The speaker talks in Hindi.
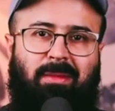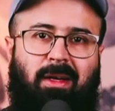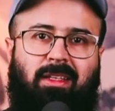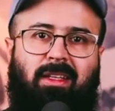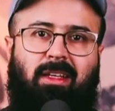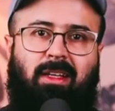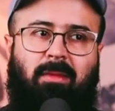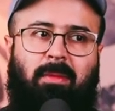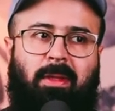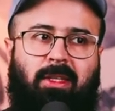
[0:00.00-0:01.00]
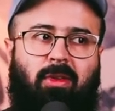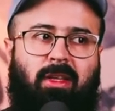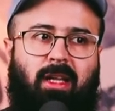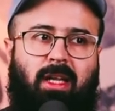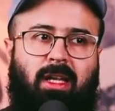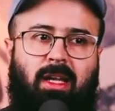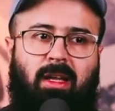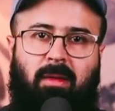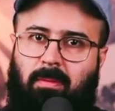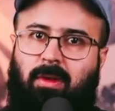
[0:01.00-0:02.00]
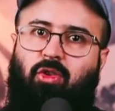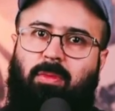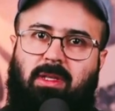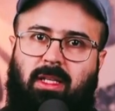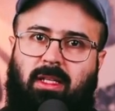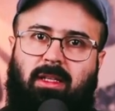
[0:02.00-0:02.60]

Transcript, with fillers: की बात नहीं कह रहा मैं बताता हूँ कि मर्दों में से